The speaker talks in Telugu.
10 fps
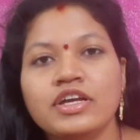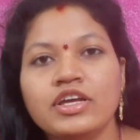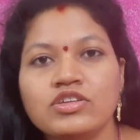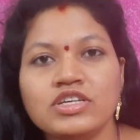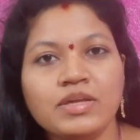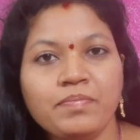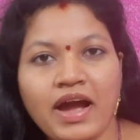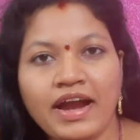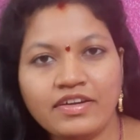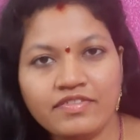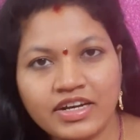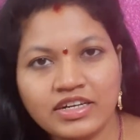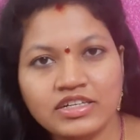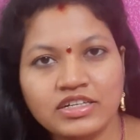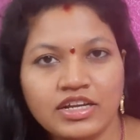ఈరోజు అయితే పార్ట్
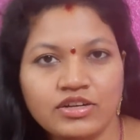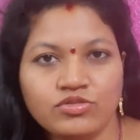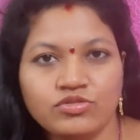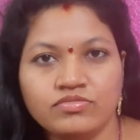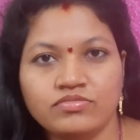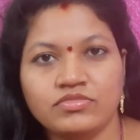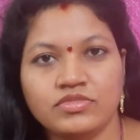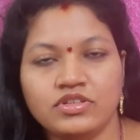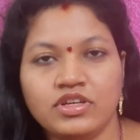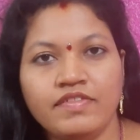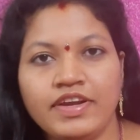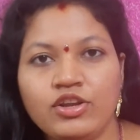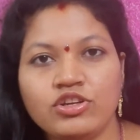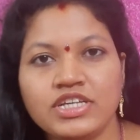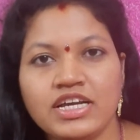వన్ నేను ఈ
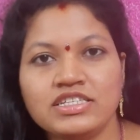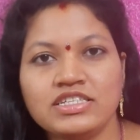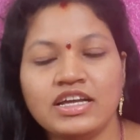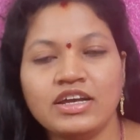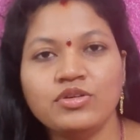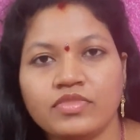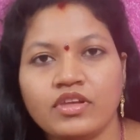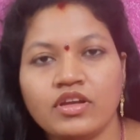వీడియో చేస్తున్నాను